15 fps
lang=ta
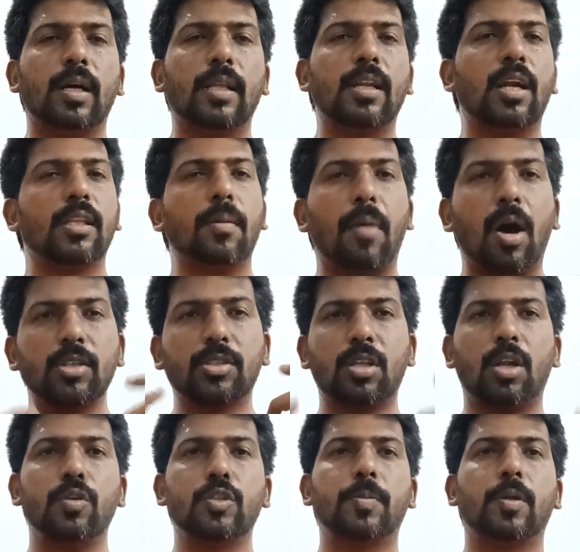அதனால தான்
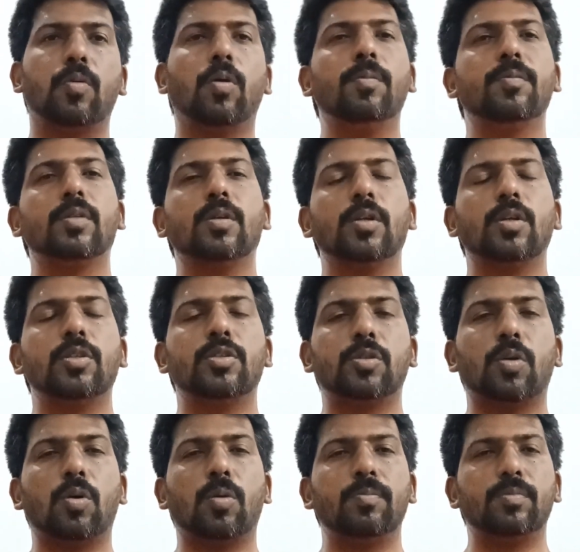மாஸ்க்லாம் யூஸ் பண்ணுவோம்
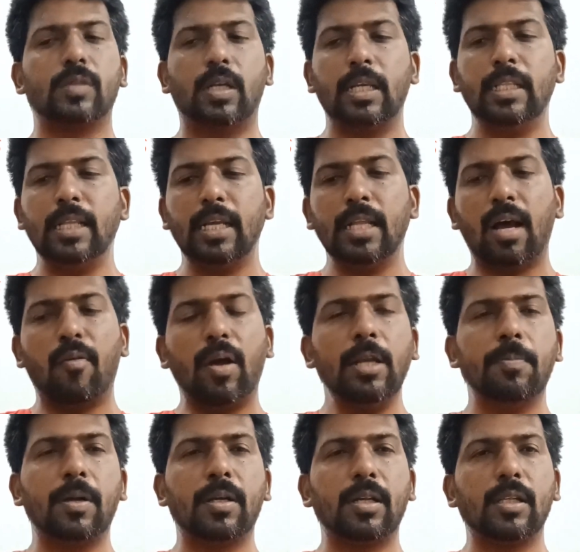ஸோ இந்த இதை
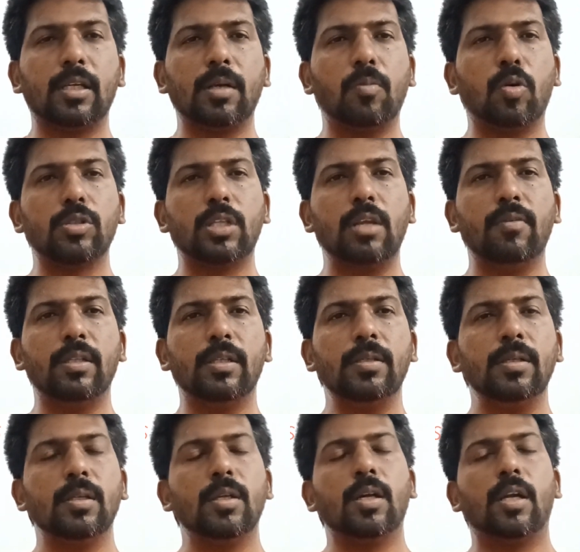அவாய்ட் பண்ணுறதுக்கு மோஸ்ட்லி வந்து
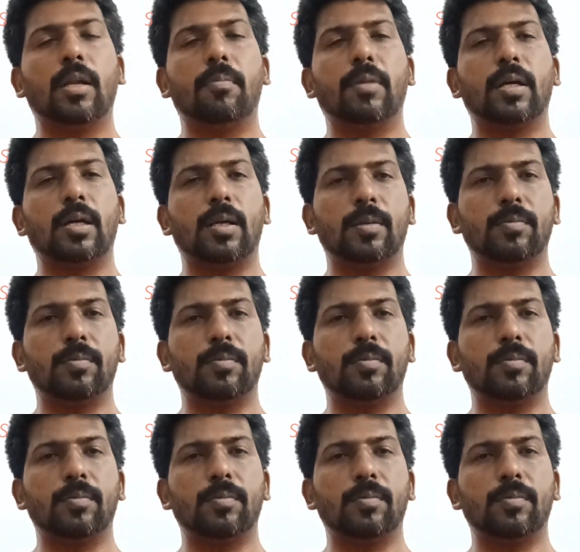நம்ம